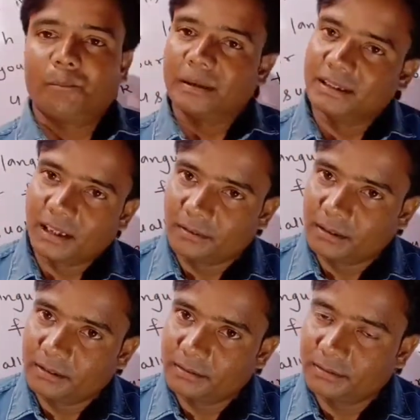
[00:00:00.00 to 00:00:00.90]

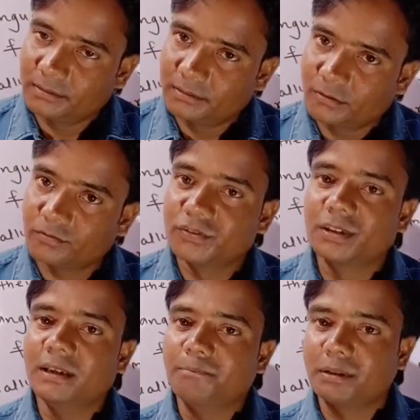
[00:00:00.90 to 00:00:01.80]
पंजाबी कौन सी
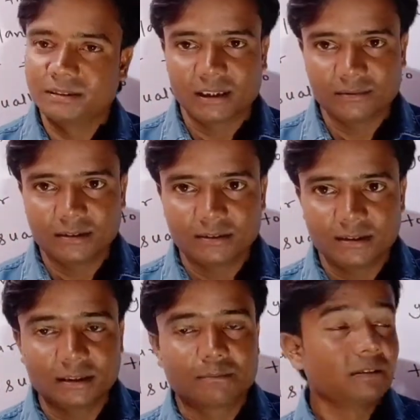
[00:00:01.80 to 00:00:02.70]
थी पंजाबी
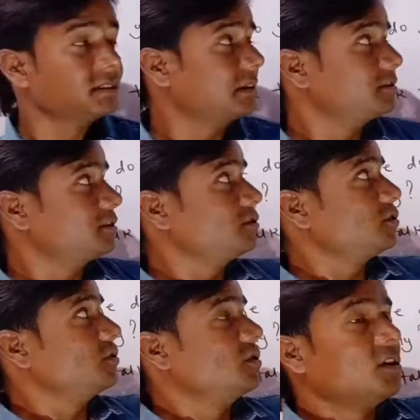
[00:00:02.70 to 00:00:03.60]
ठीक है पंजाबी की जो
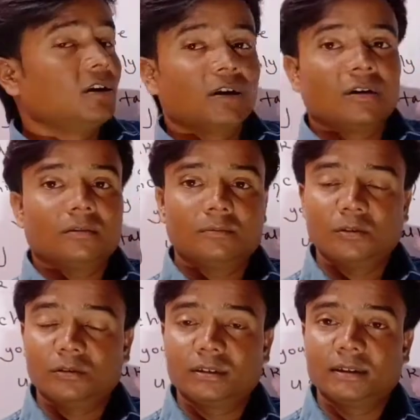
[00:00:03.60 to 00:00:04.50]

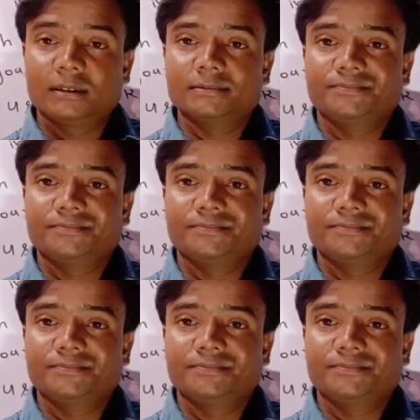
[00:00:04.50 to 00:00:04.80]
वो होती है ना